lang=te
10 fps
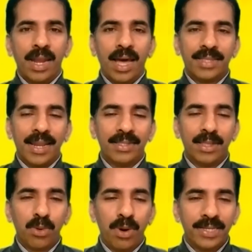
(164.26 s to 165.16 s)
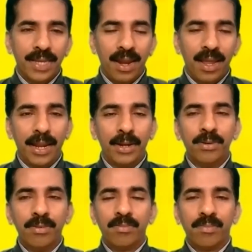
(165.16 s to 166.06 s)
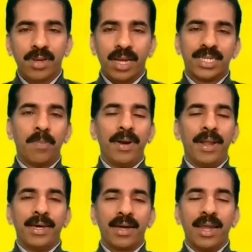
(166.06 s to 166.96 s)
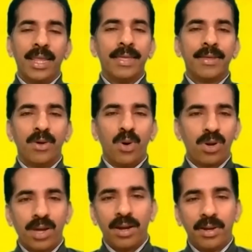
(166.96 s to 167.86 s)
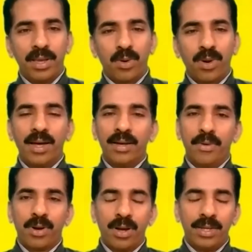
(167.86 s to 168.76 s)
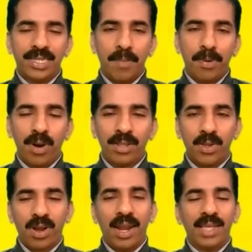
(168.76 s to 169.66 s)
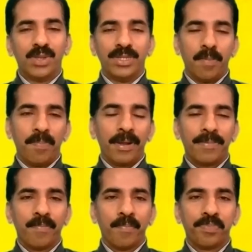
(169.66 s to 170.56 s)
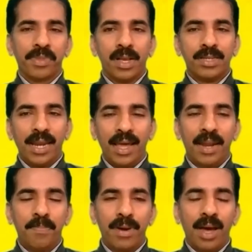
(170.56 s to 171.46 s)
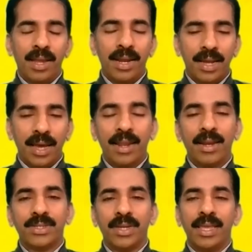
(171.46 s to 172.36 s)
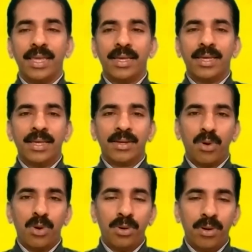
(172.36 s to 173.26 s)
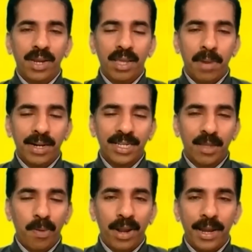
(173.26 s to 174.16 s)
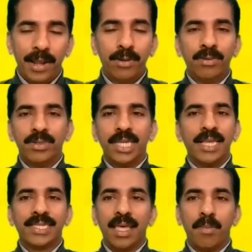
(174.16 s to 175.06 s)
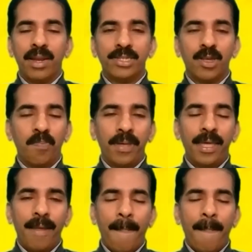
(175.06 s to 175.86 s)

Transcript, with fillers: రాత్రి అంద కూడా చాలా నేను కష్టపడినా కానీ ఒక్కటి ఒక్క ఒక్క చేప కూడా దొరకలేదు అని చెప్పారు సరే ఆయన ఆయన ఆయన సరే గురు నీ మాట చెప్పిన నేను చేస్తామని చెప్పి